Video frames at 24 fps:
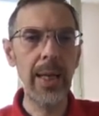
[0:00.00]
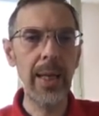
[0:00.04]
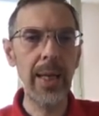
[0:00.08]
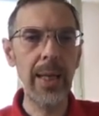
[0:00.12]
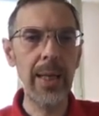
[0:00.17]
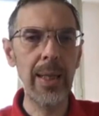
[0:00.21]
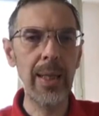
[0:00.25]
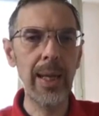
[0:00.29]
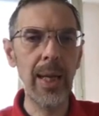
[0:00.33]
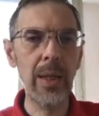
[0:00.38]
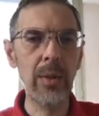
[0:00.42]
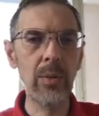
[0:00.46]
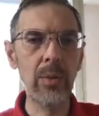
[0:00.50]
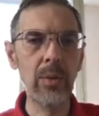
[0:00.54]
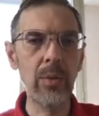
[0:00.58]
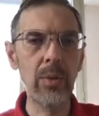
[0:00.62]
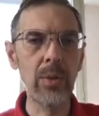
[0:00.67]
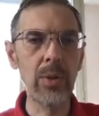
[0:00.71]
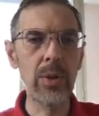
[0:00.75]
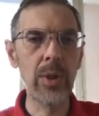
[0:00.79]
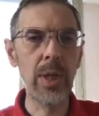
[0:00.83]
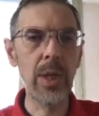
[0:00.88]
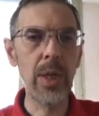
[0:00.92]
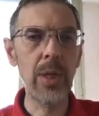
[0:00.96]
eh, dato uno
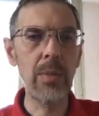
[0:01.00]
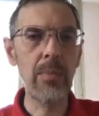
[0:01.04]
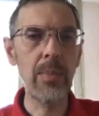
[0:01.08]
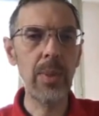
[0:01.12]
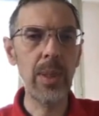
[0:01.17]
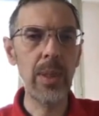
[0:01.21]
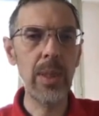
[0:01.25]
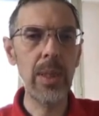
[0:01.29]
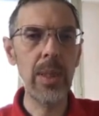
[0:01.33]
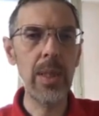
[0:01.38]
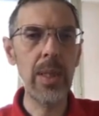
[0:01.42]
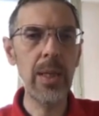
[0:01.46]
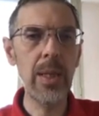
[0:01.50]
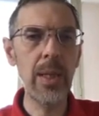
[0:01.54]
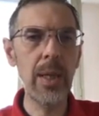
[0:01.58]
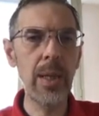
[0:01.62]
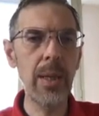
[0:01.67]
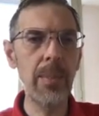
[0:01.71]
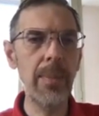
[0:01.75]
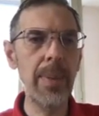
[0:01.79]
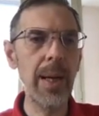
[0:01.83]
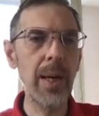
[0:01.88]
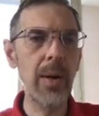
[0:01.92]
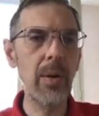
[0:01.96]
stream di
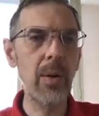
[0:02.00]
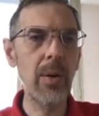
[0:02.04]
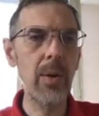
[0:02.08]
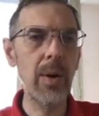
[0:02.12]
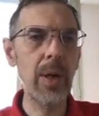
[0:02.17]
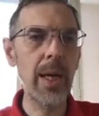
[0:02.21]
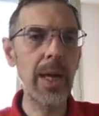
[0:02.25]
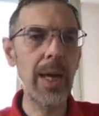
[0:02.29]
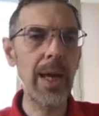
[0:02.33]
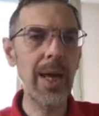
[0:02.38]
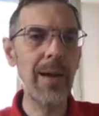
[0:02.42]
eh, parole,